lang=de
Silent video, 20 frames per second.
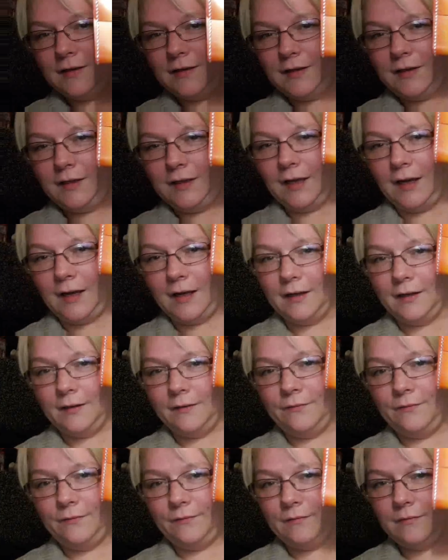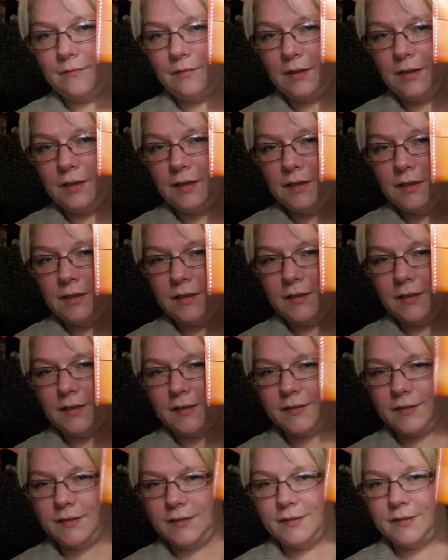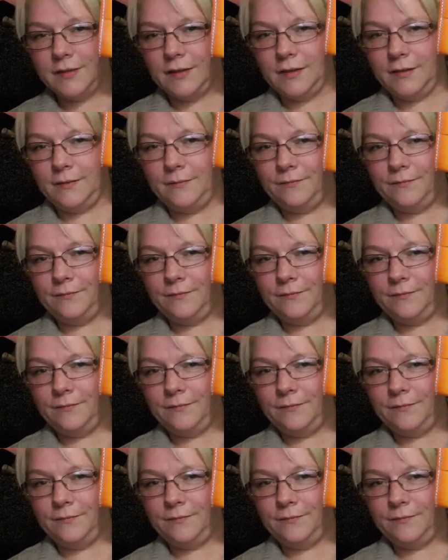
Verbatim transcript: ja, das ist er.